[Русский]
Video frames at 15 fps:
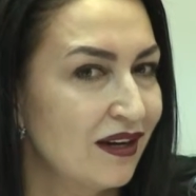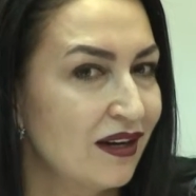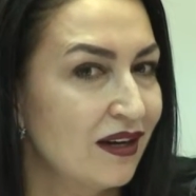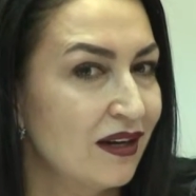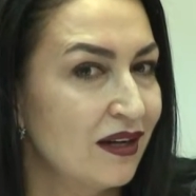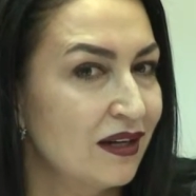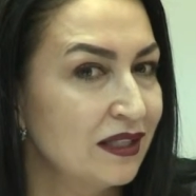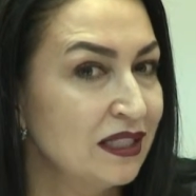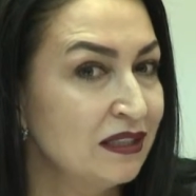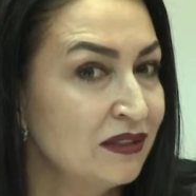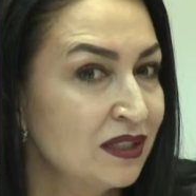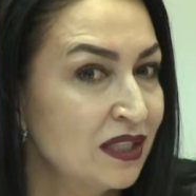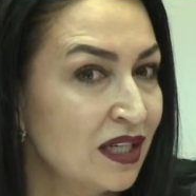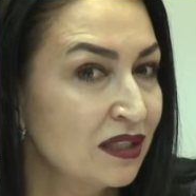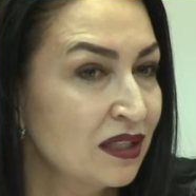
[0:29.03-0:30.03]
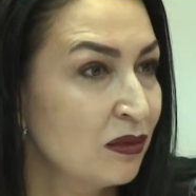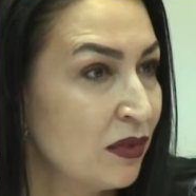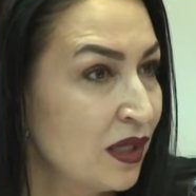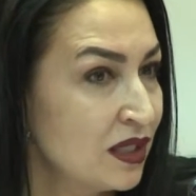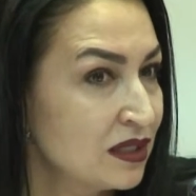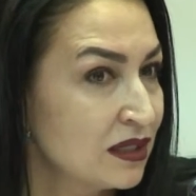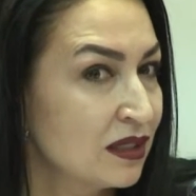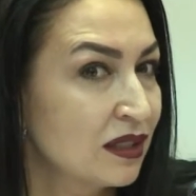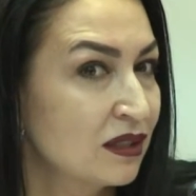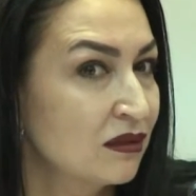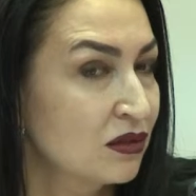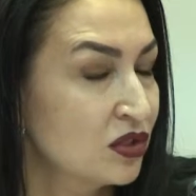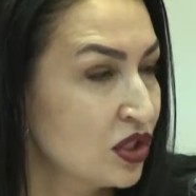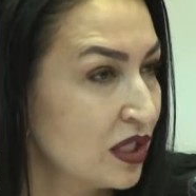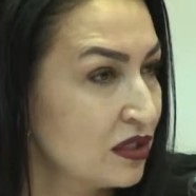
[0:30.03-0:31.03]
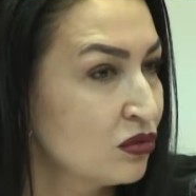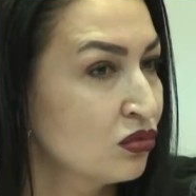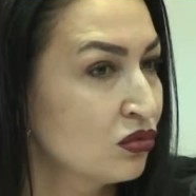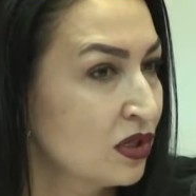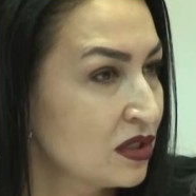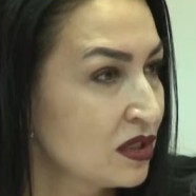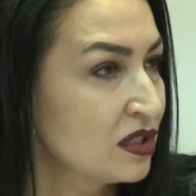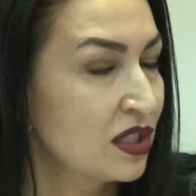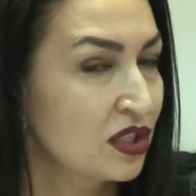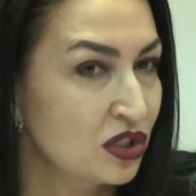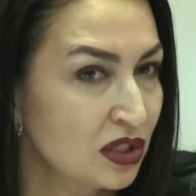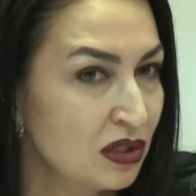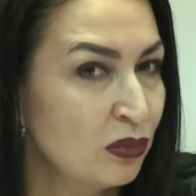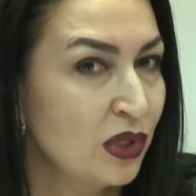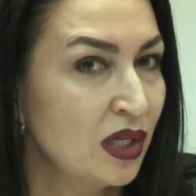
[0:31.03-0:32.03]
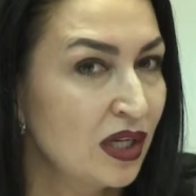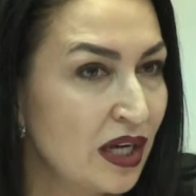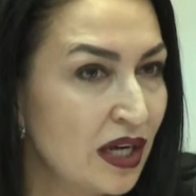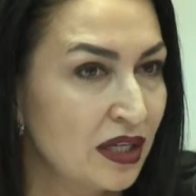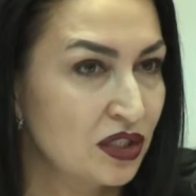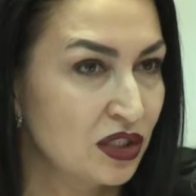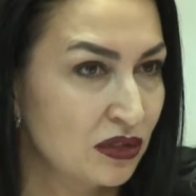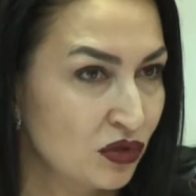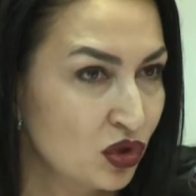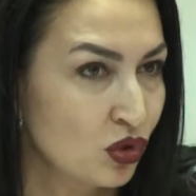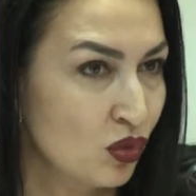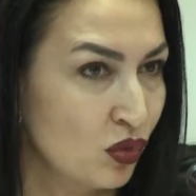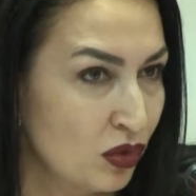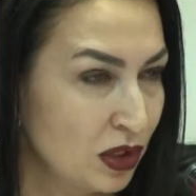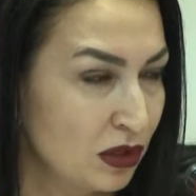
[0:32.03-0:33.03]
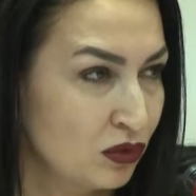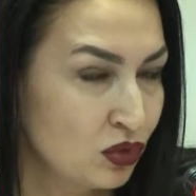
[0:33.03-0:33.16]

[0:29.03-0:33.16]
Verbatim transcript: А инвентарная база, к счастью, у нас достаточно неплохая сейчас в школе.